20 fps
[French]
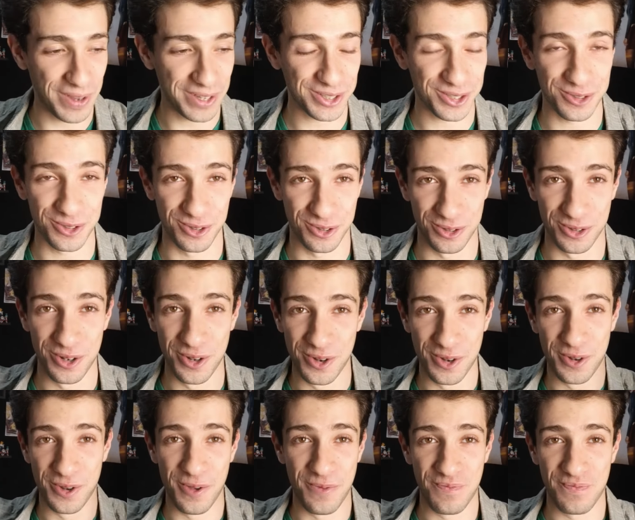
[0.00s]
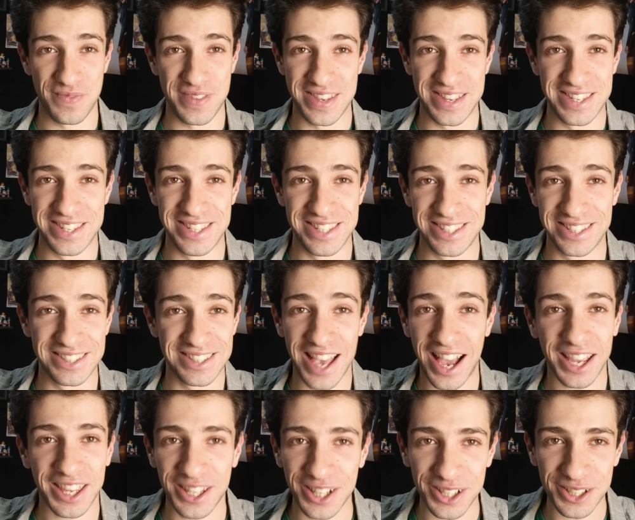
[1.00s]
parce que il a
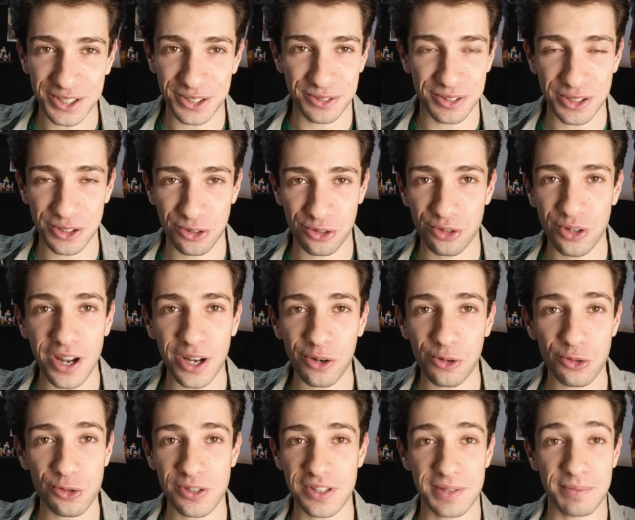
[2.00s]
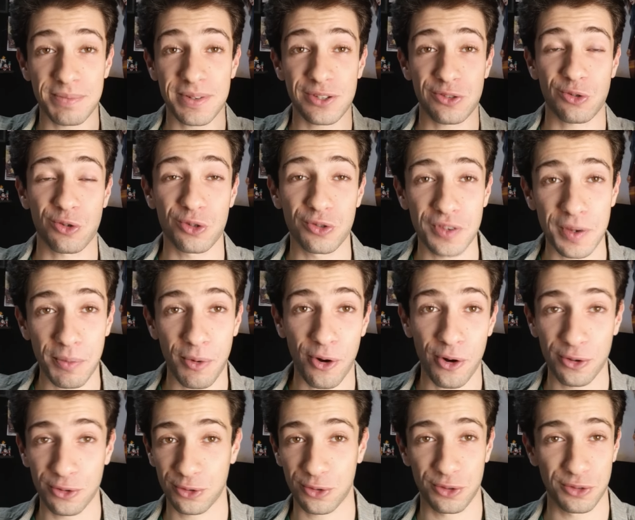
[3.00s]
rien, tu vois. alors, je sais pas ce que je vais
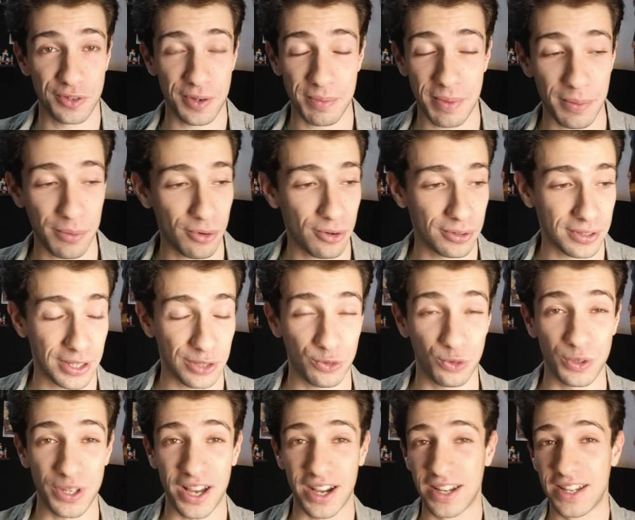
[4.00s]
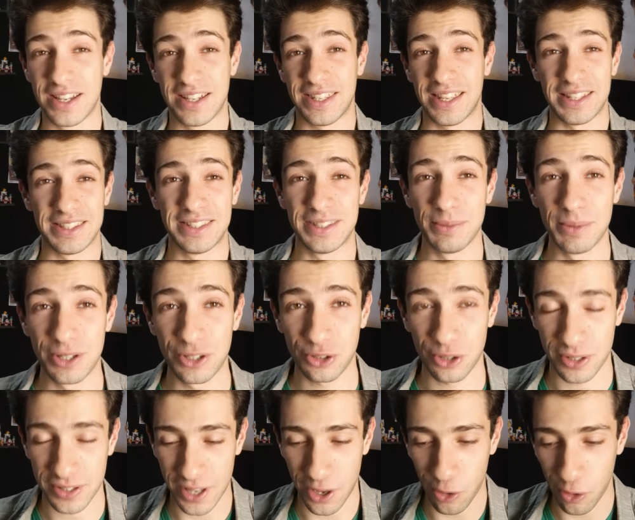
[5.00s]
prendre, ce que je vais pas prendre et tout. Il y a, y a 10 000
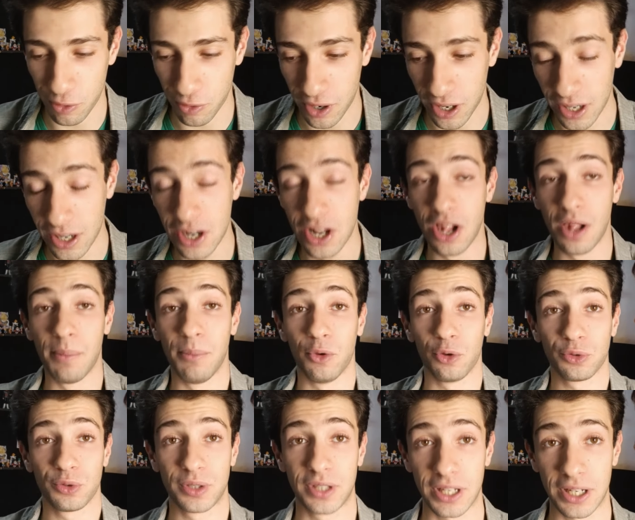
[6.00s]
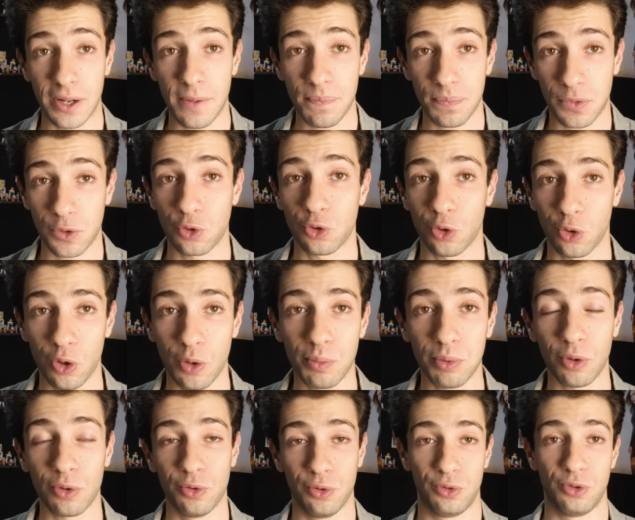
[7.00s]
choses à revoir. Mais en tout cas, sur le
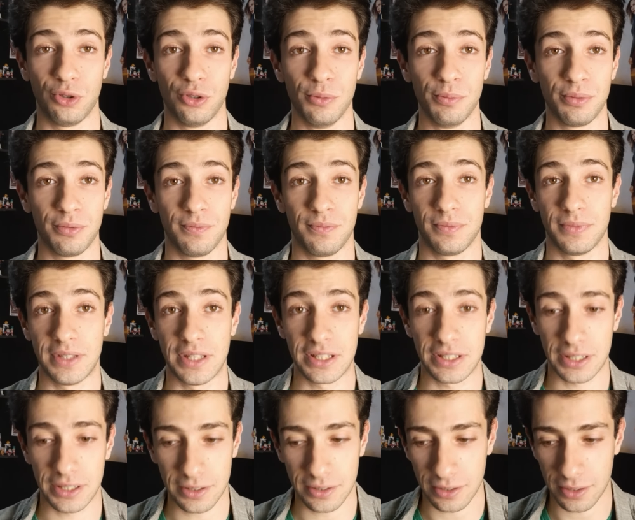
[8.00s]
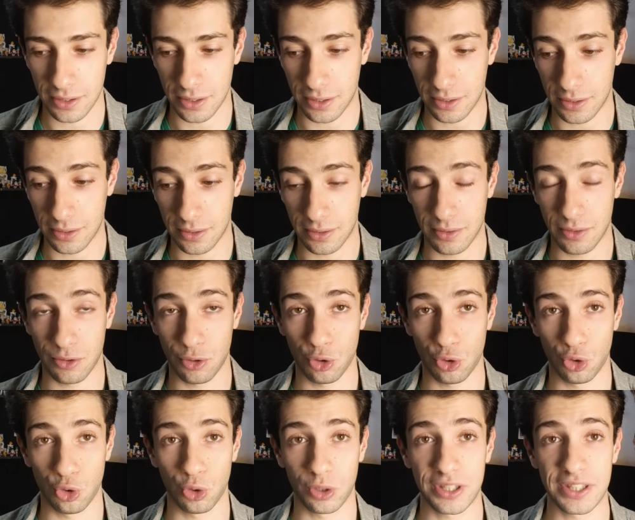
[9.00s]
plan YouTube, déjà, euh,
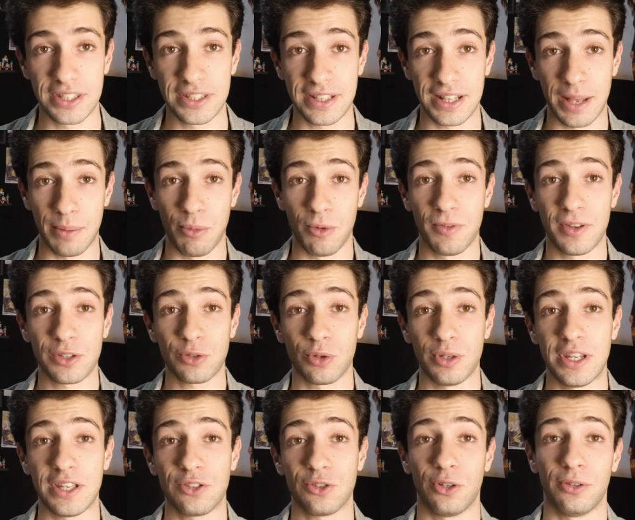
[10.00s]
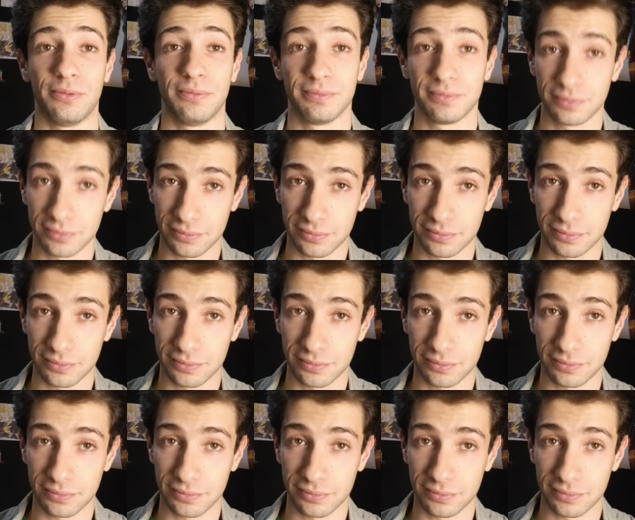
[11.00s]
je quitte la mauvaise connexion.